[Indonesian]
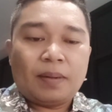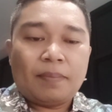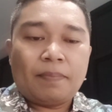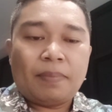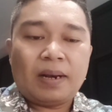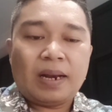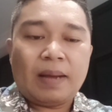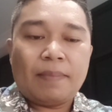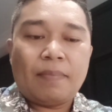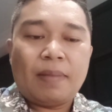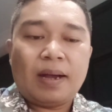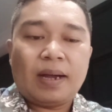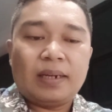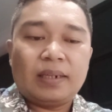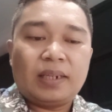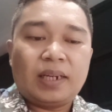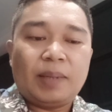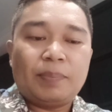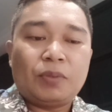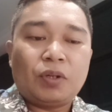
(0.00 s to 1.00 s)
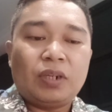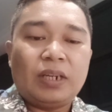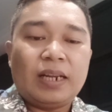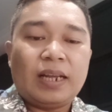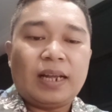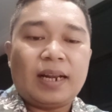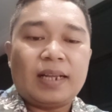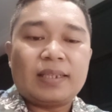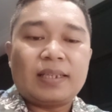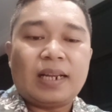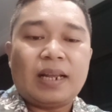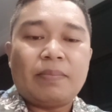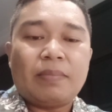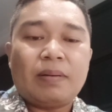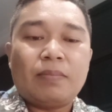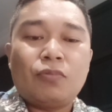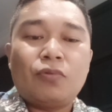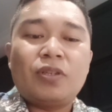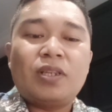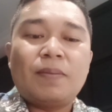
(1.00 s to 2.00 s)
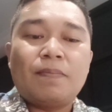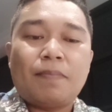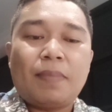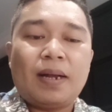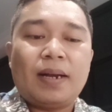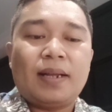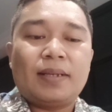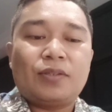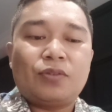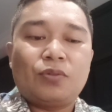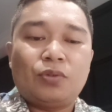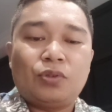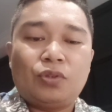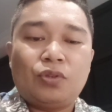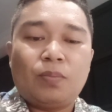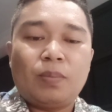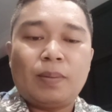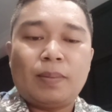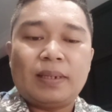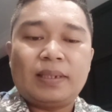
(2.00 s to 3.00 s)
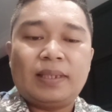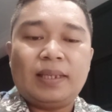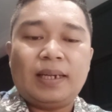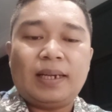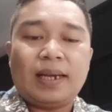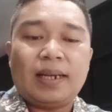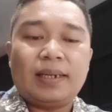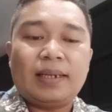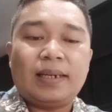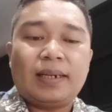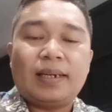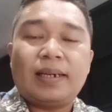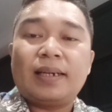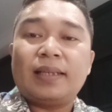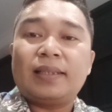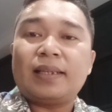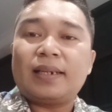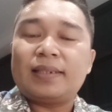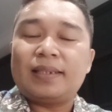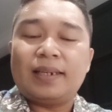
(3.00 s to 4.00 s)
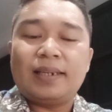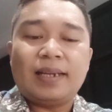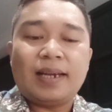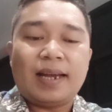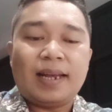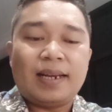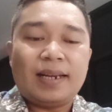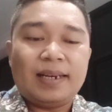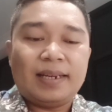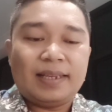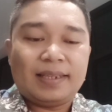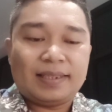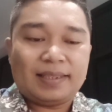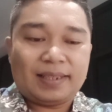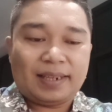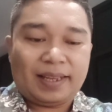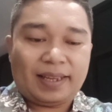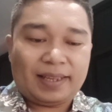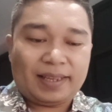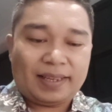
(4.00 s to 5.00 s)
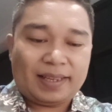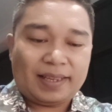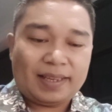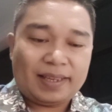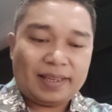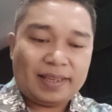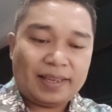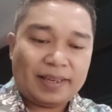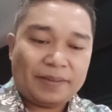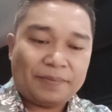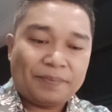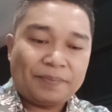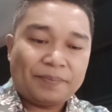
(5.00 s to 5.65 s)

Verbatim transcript: penambangan kripto dilarang selama musim panas untuk memastikan ketersediaan listrik. Ya.